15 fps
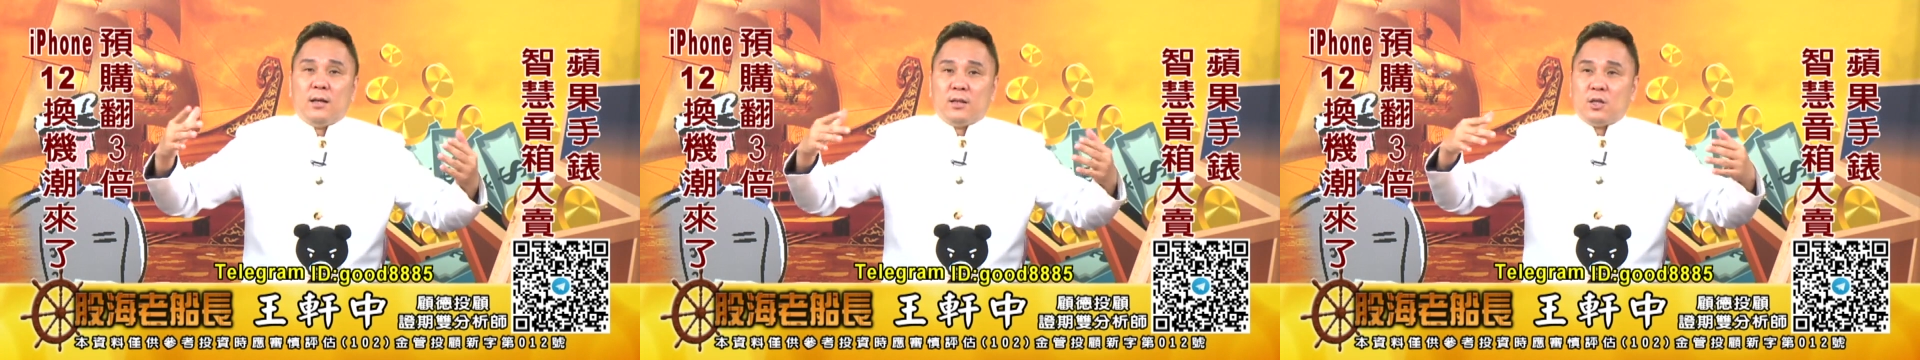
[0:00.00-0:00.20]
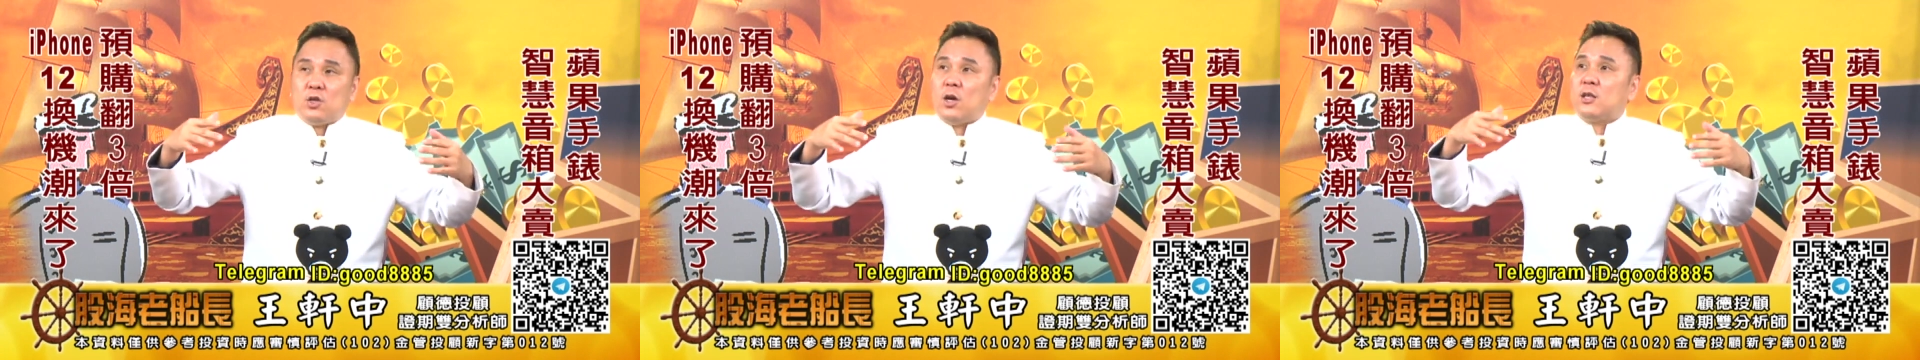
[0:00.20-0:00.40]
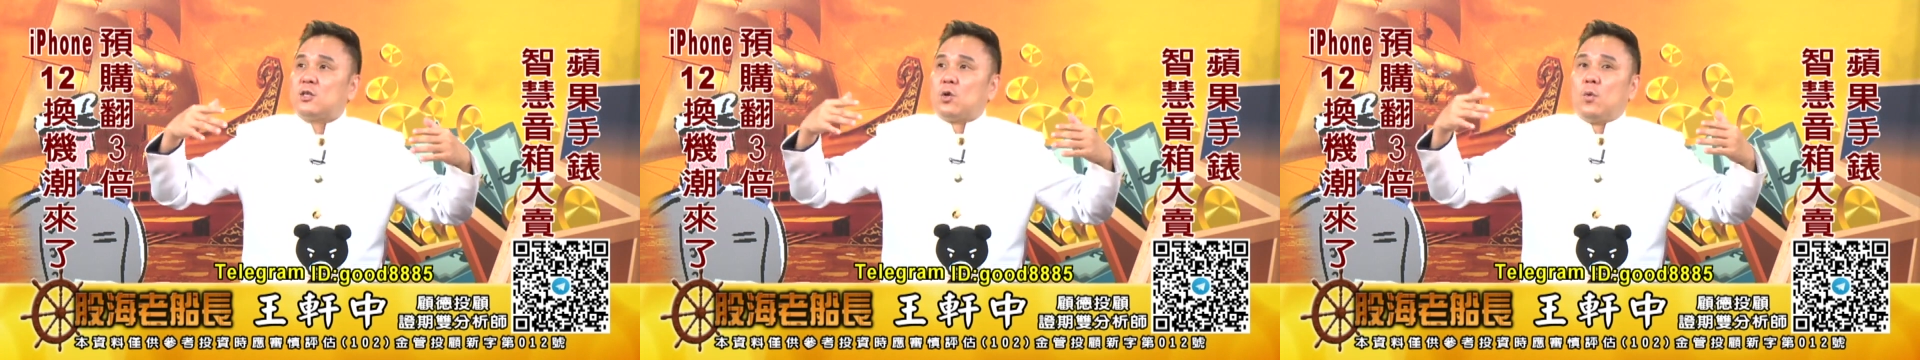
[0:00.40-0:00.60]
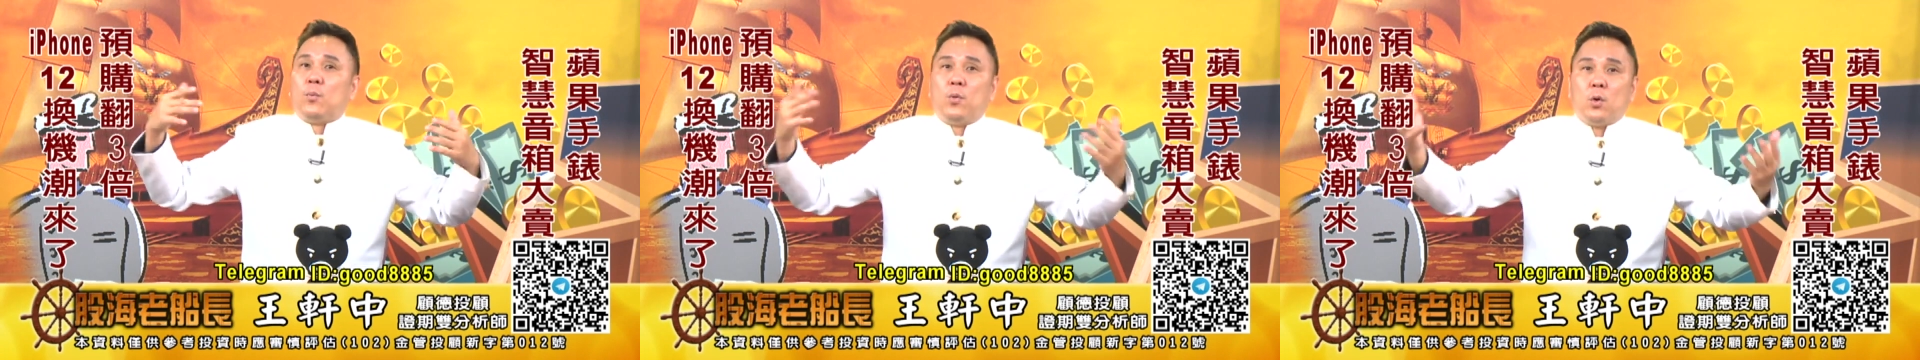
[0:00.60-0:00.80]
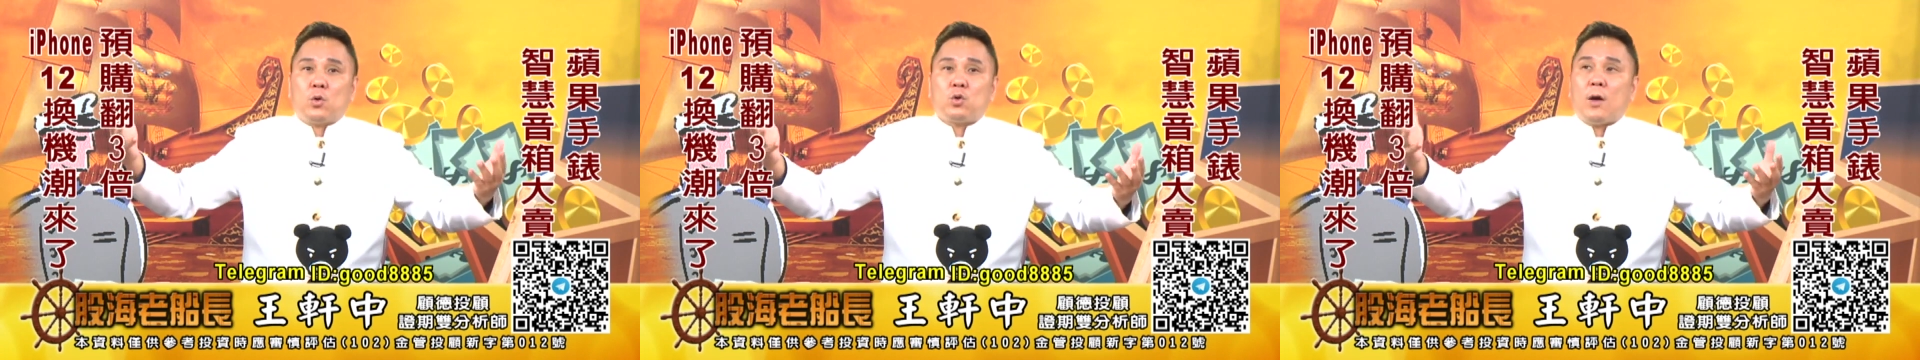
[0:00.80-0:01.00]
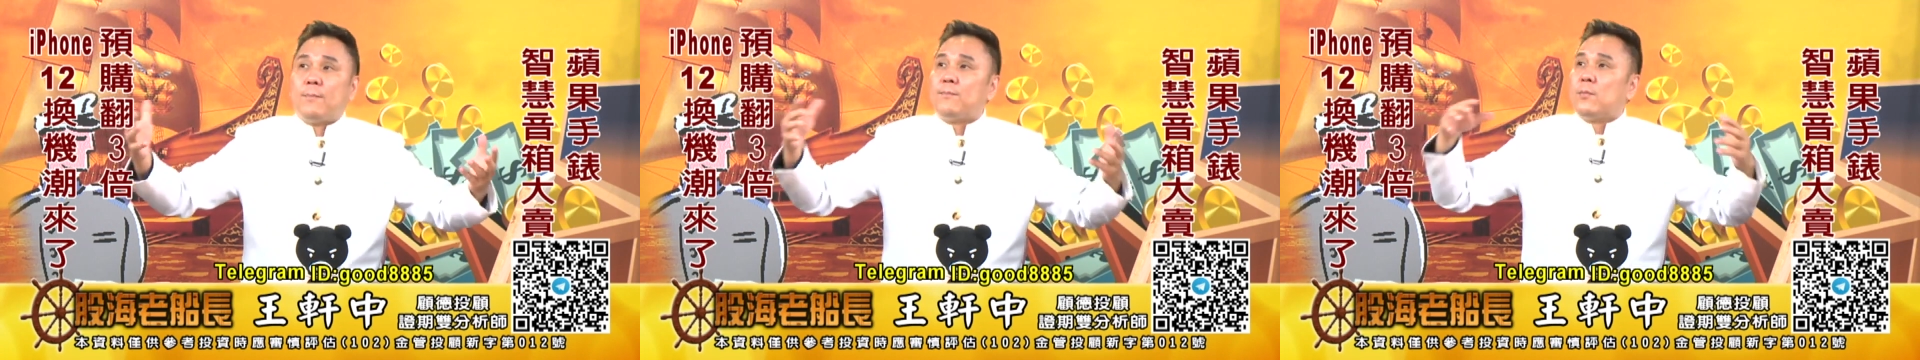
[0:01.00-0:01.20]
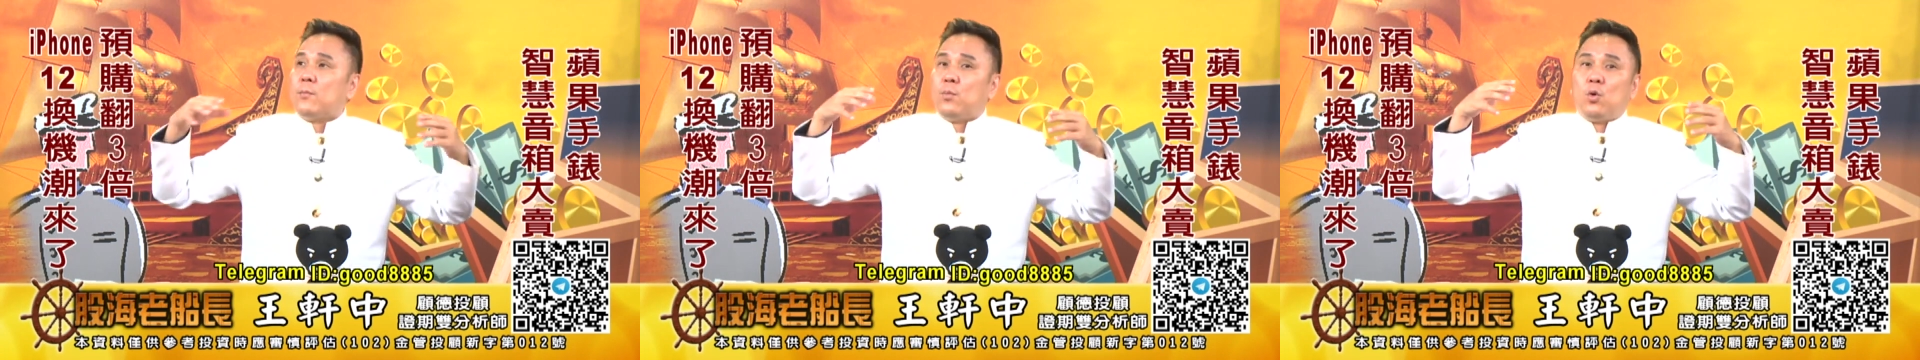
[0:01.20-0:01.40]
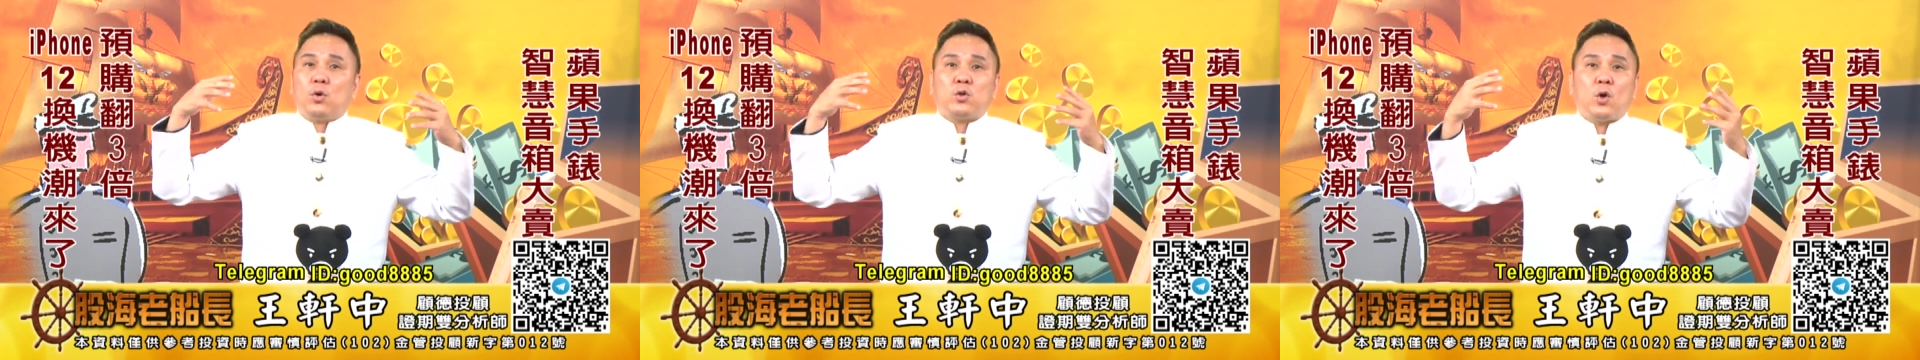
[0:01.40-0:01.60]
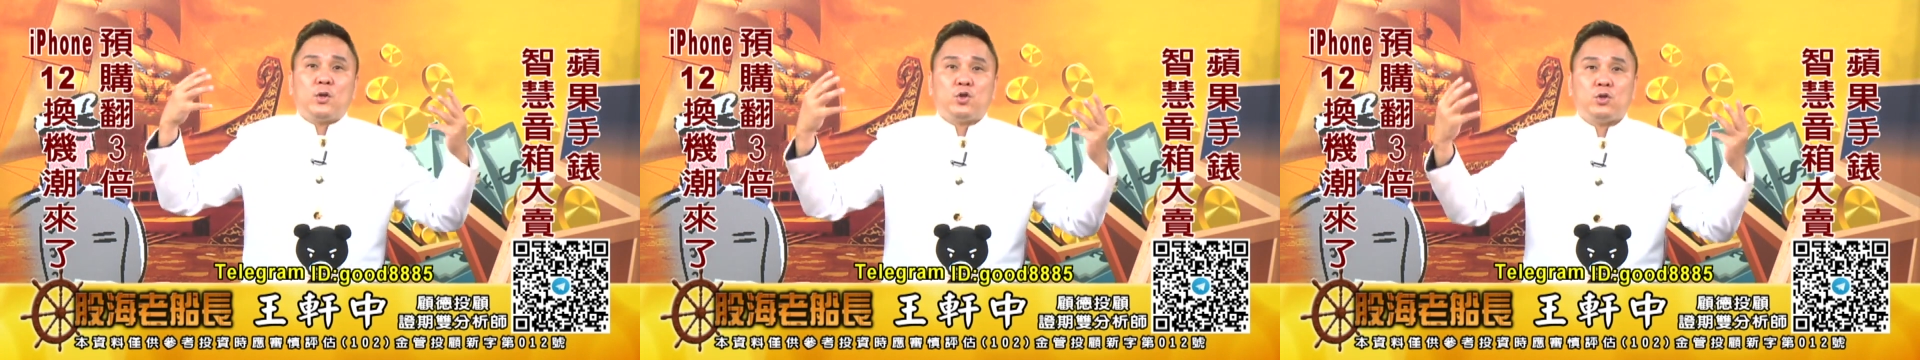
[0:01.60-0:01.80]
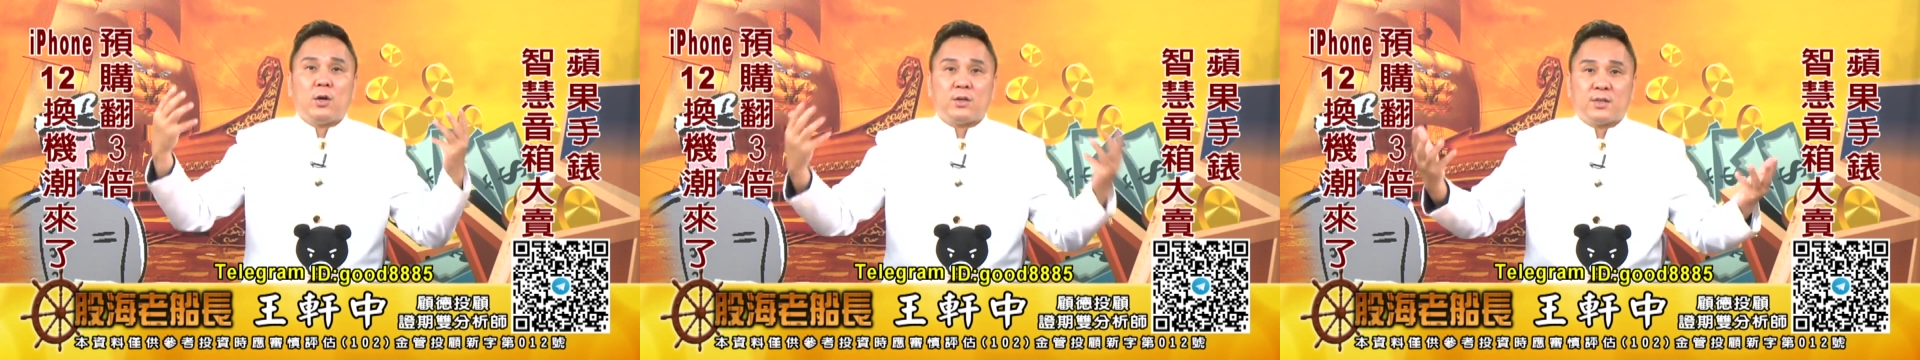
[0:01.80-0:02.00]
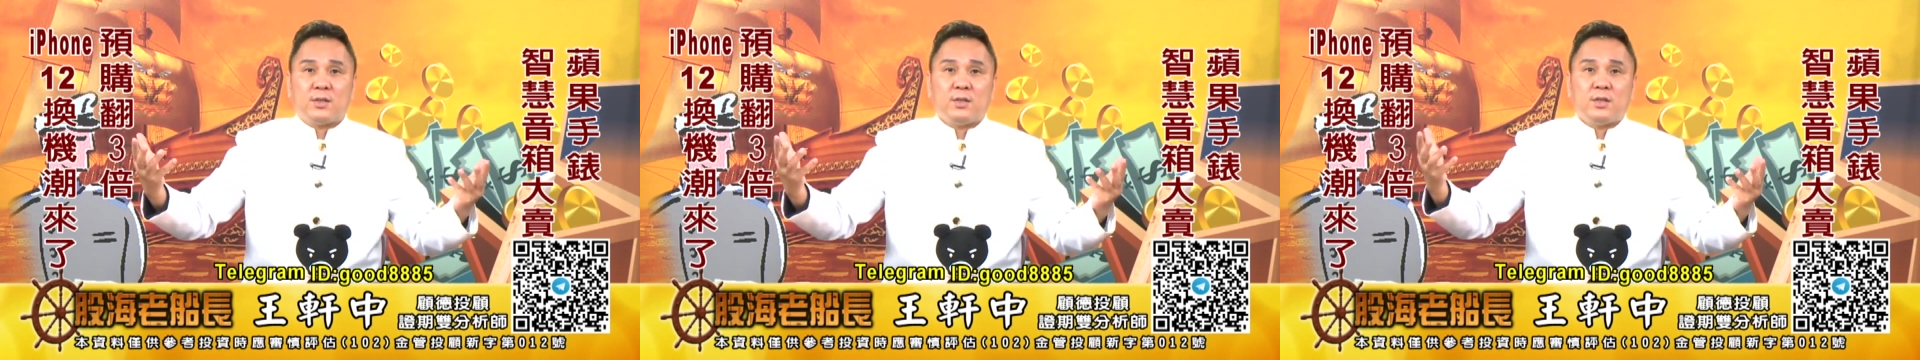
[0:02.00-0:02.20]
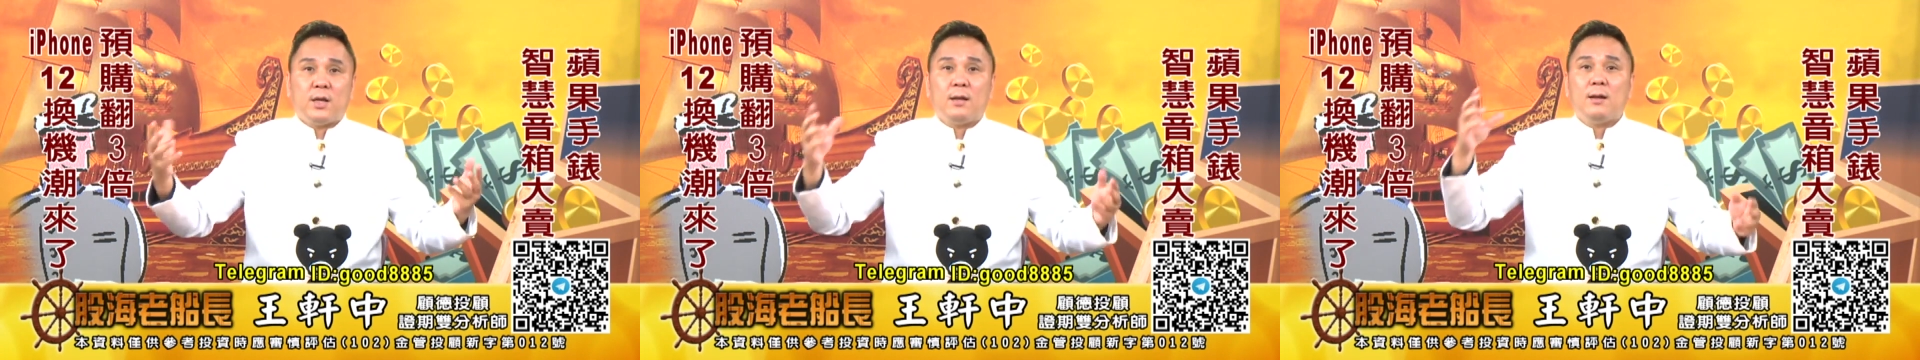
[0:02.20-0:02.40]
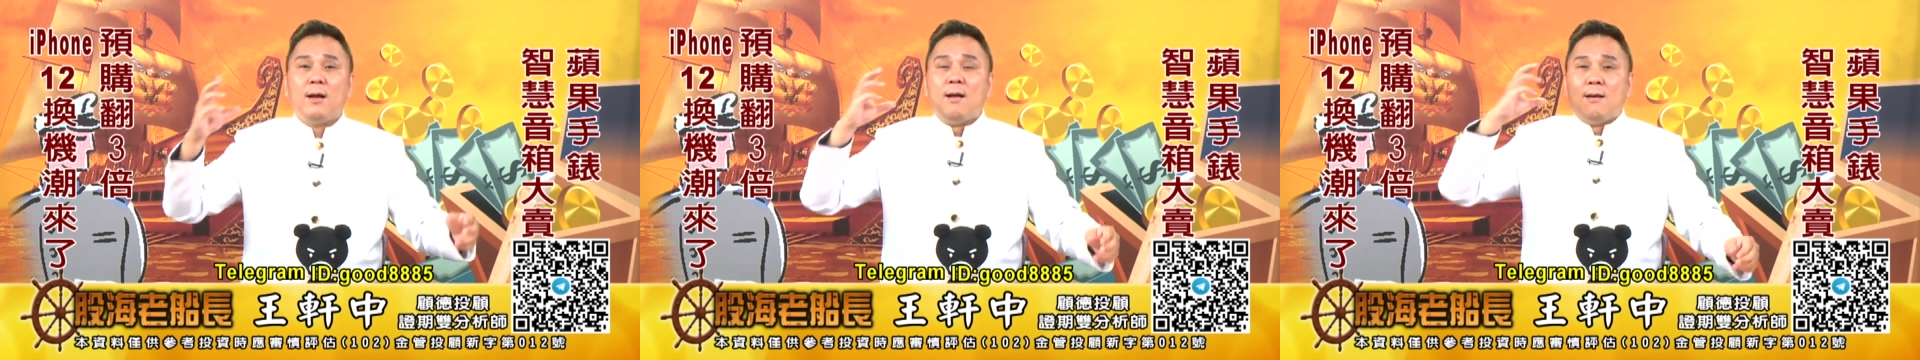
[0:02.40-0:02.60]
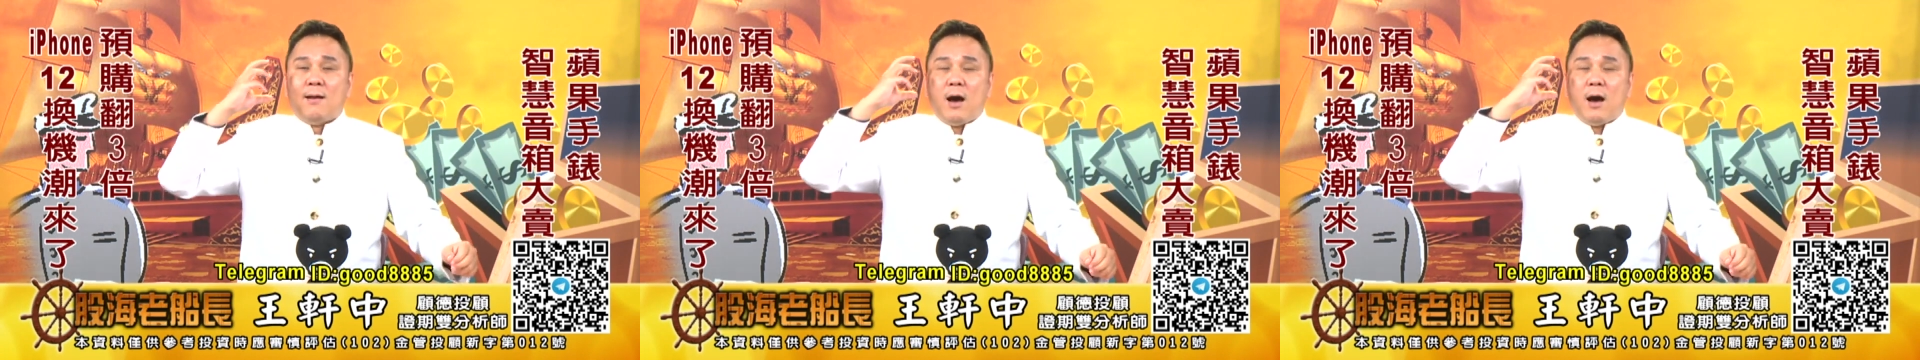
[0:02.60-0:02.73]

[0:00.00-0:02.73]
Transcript: 你就要走波段，波段需要时间，